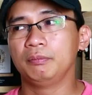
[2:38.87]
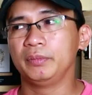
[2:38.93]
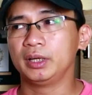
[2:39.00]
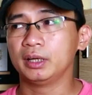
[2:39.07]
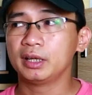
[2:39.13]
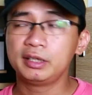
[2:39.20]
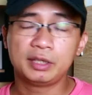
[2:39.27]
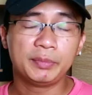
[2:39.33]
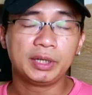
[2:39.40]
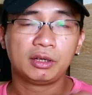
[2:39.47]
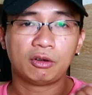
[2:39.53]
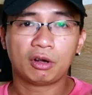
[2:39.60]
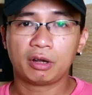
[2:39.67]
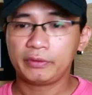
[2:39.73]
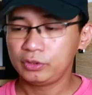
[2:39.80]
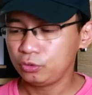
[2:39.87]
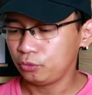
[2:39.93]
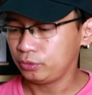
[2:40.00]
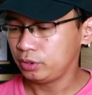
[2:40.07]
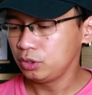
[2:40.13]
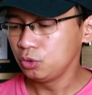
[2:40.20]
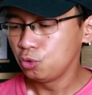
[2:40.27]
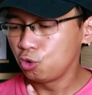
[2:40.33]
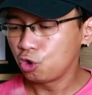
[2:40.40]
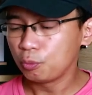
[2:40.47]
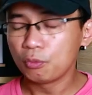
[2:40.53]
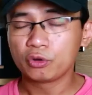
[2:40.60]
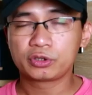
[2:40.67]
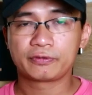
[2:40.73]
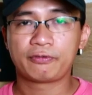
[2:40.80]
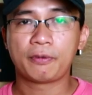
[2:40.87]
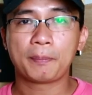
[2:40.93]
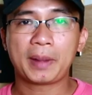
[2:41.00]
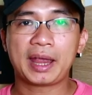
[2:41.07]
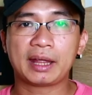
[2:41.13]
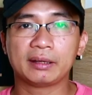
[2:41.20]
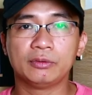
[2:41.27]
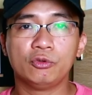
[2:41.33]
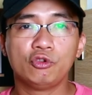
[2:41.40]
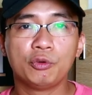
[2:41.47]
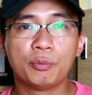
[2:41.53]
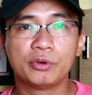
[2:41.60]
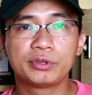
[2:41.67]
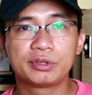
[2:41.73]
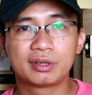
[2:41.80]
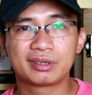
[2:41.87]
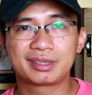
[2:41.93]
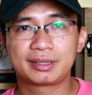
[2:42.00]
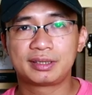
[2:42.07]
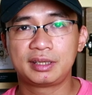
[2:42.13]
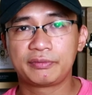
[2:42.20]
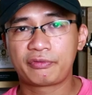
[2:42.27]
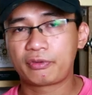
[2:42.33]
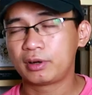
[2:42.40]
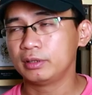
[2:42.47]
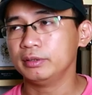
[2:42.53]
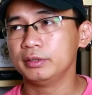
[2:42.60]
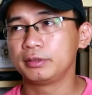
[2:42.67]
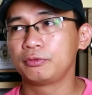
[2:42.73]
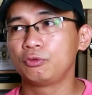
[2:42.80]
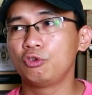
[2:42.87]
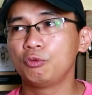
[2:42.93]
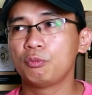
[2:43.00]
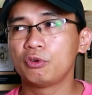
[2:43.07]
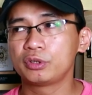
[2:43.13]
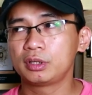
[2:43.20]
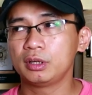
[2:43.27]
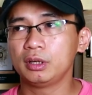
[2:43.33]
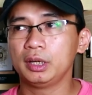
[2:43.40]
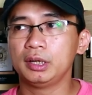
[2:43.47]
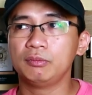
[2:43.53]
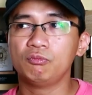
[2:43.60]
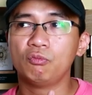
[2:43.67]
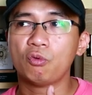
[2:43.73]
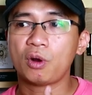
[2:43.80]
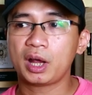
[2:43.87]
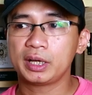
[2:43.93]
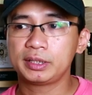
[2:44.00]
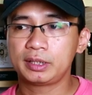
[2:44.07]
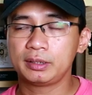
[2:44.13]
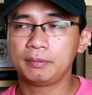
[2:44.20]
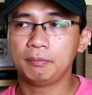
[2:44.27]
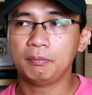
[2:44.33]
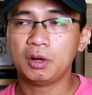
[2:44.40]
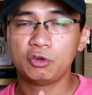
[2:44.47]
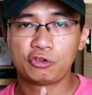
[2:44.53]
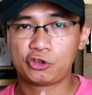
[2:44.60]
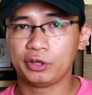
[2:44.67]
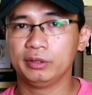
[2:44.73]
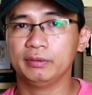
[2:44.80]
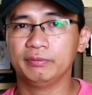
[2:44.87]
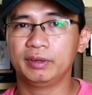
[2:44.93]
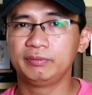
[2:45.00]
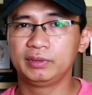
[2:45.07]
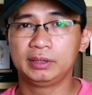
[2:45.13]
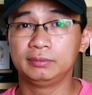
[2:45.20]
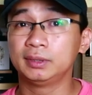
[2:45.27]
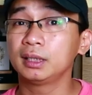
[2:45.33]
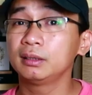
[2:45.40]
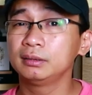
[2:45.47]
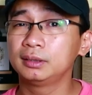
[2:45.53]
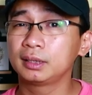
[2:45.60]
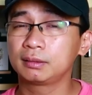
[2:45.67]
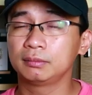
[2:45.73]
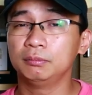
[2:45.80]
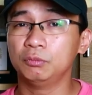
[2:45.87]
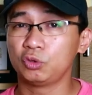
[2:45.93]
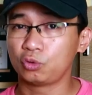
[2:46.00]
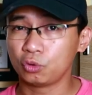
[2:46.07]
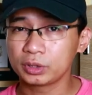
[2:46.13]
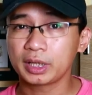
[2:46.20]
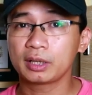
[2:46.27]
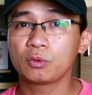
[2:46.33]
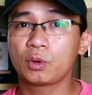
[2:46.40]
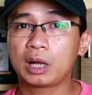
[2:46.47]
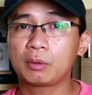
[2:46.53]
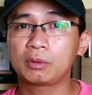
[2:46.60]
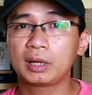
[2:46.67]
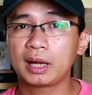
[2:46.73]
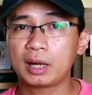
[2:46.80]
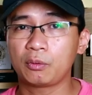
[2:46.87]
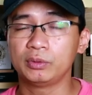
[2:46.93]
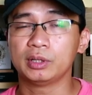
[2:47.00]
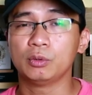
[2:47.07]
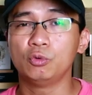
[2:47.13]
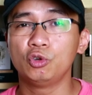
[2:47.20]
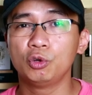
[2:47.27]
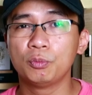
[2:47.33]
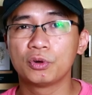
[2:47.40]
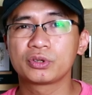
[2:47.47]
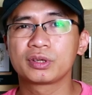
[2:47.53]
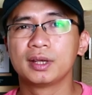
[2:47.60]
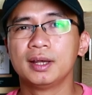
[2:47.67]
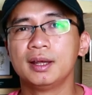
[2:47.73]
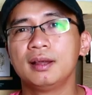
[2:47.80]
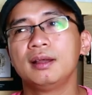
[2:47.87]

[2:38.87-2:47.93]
Mình ở đây thì mình có ví dụ như Hugo Boss for Men, Hugo Boss Just Different, Hugo Boss in White, Motion, vân vân, rất một số trang nước hoa khác của nhà Hugo Boss.